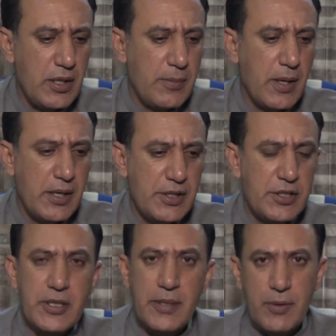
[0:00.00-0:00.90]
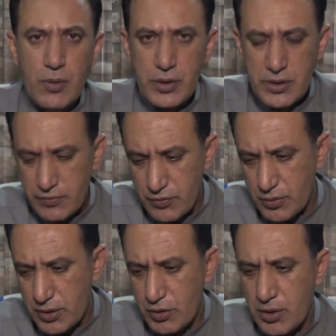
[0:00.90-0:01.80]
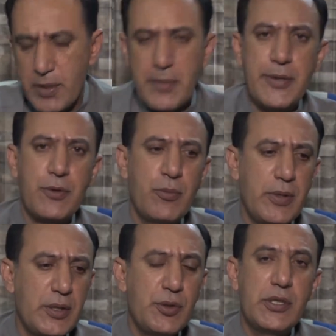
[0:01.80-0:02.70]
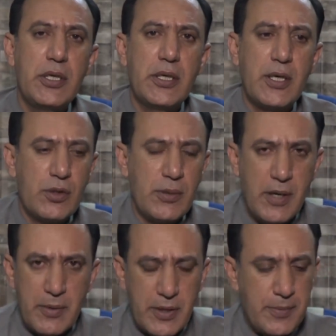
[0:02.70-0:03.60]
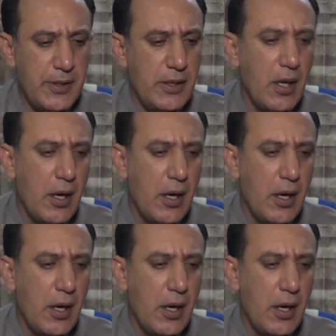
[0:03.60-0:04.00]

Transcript: मिले बाकी जितने भी वोट थे वो कौदा बाबर को मिले तो इसलिए कौदा बाबर भी